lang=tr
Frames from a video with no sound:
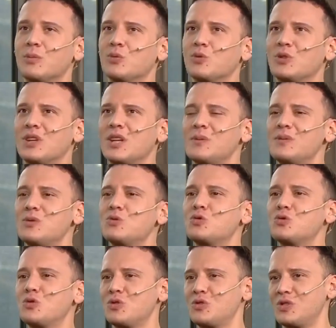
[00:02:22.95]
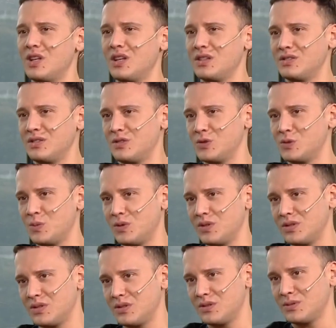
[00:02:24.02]
Bunların hepsi 3-4 senelik
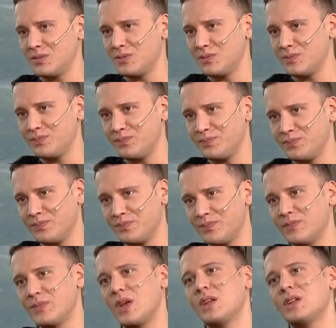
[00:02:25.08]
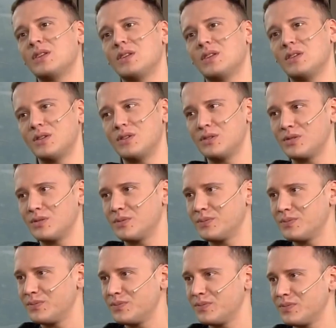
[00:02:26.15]
çalışmalar. Yeni değil yani. Yeni değil. Hayır. Peki Türk
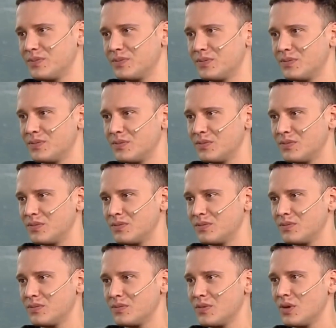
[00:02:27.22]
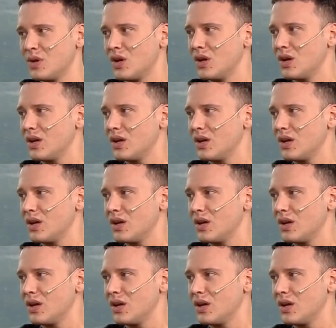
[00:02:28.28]
müzisyenlerle mi çalışıldı onunda?